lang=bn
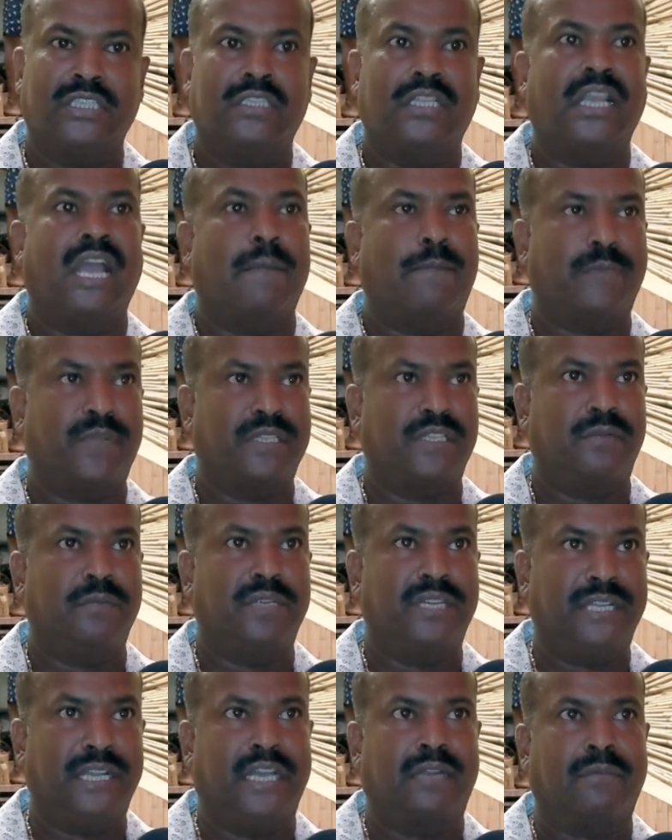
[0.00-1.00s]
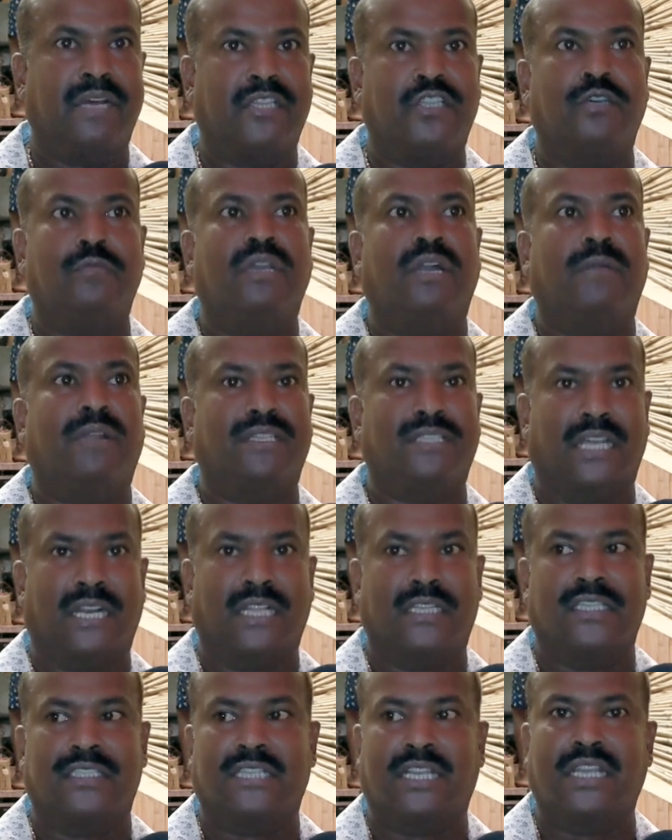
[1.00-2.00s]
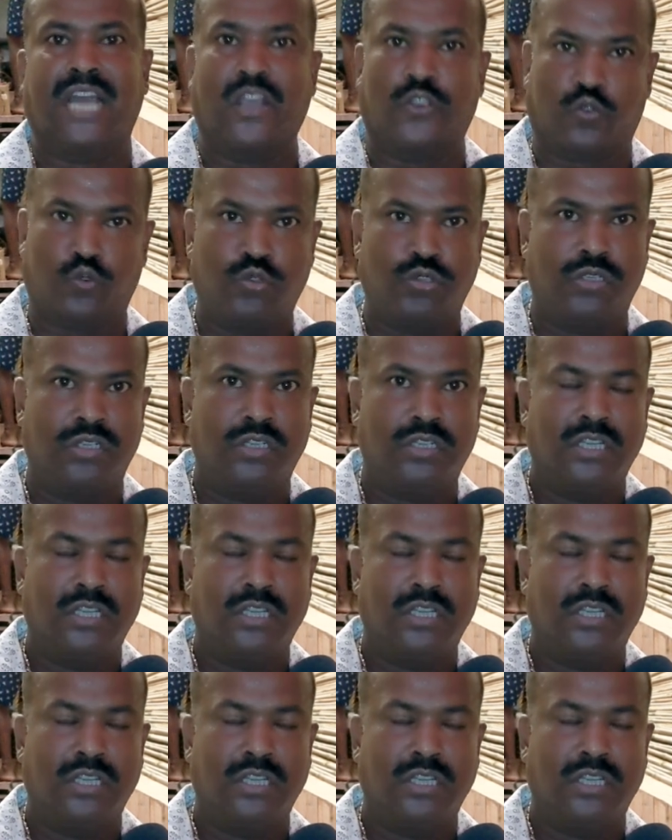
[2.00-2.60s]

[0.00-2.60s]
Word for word: তাই আপনাদের মিডিয়ার মাধ্যমে আমরা জানাতে চাই আসুন